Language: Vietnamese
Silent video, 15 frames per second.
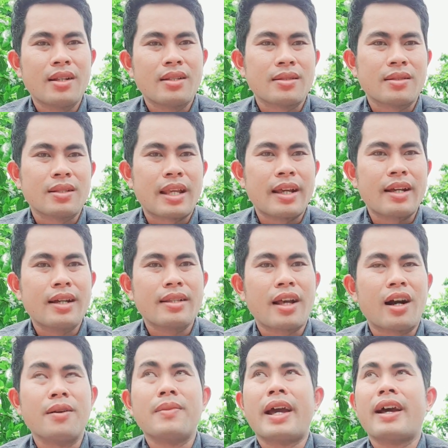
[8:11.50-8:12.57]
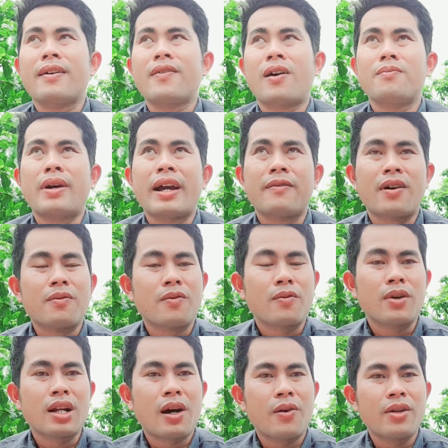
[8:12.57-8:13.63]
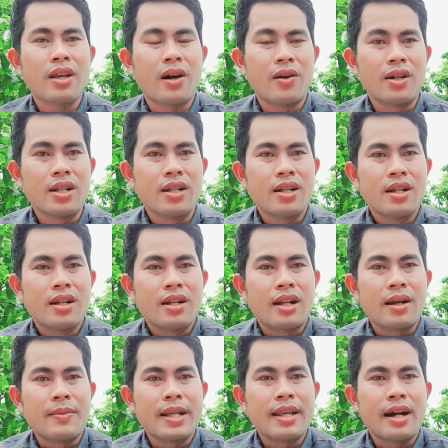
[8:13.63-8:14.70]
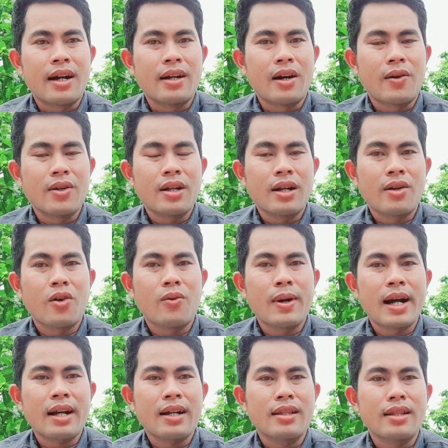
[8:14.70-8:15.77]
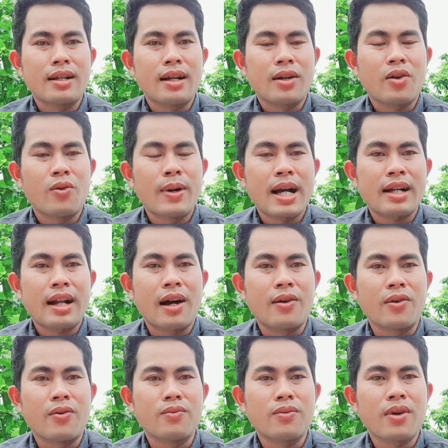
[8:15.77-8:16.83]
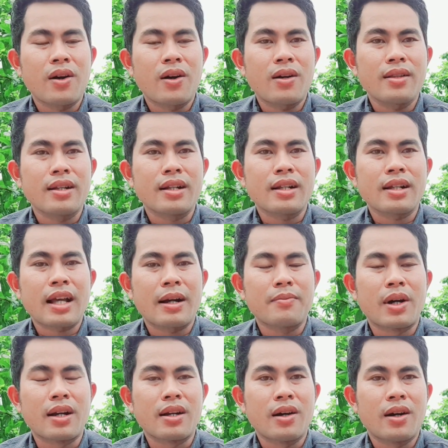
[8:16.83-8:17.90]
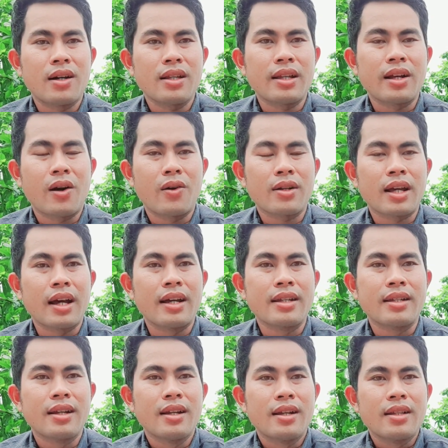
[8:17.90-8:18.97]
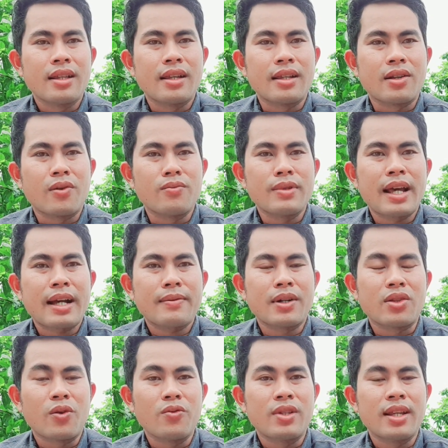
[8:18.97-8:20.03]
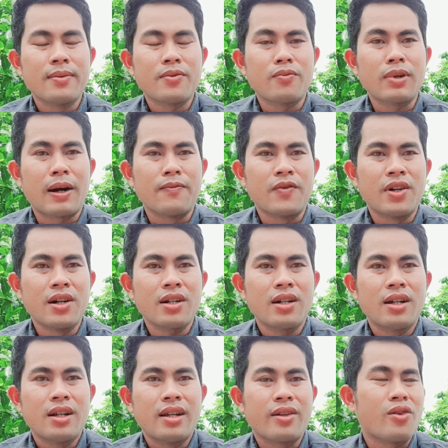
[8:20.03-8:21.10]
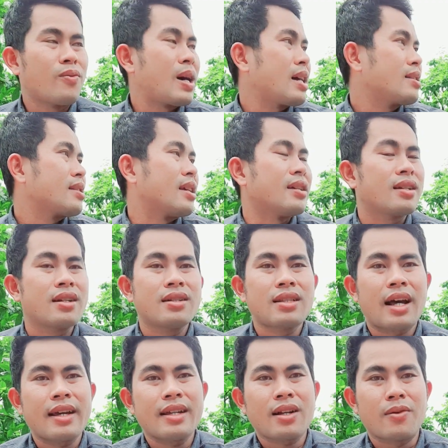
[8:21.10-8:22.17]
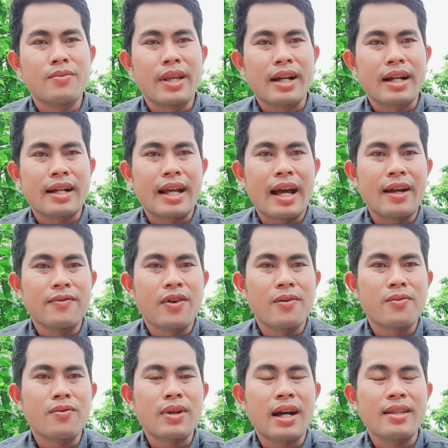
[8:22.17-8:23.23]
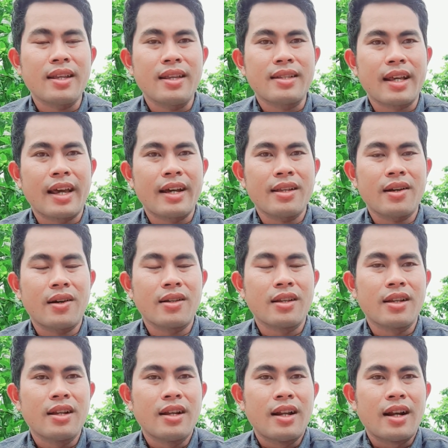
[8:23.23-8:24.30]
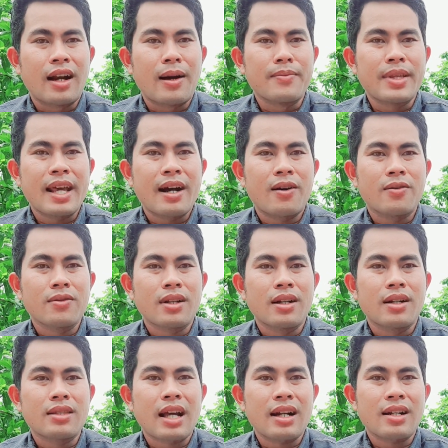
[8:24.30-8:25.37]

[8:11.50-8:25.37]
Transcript: sẽ nhờ mẹ Phong. Mẹ Phong cũng có nói rồi là bây giờ thôi cô bác anh cô bác nào cũng có những căn bệnh đó thì thôi kệ, thì cũng dán mà thu xếp cũng làm phước. Cô bác anh chị cứ thấy công việc hàng ngày Phong cũng đã chia sẻ rồi, làm giao từ tắt